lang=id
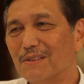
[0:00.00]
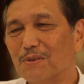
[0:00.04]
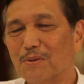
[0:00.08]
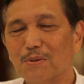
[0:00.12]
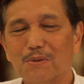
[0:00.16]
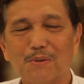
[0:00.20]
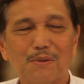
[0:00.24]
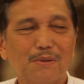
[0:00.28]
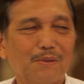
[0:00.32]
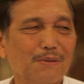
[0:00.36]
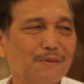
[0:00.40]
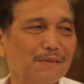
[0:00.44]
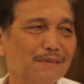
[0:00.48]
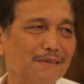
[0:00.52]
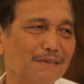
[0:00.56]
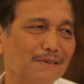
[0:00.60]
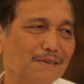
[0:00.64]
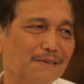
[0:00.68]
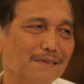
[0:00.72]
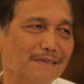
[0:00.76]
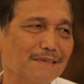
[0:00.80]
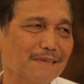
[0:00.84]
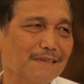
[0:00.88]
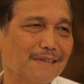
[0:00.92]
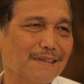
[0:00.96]
itu
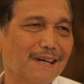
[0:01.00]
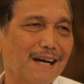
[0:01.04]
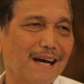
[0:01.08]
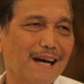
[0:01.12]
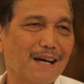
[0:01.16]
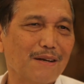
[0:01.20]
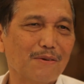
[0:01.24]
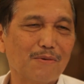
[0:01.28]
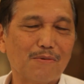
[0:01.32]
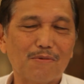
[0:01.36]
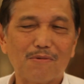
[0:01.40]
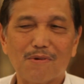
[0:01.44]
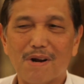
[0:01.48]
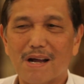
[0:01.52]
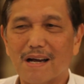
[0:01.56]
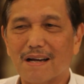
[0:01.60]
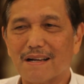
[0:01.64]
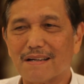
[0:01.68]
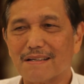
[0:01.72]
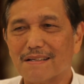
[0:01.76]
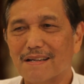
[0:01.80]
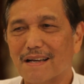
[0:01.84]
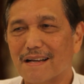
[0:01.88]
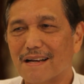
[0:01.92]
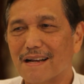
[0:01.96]
anu kurang
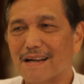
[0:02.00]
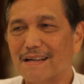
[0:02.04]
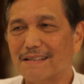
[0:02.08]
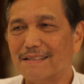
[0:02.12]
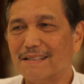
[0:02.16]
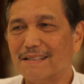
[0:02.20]
kerjaan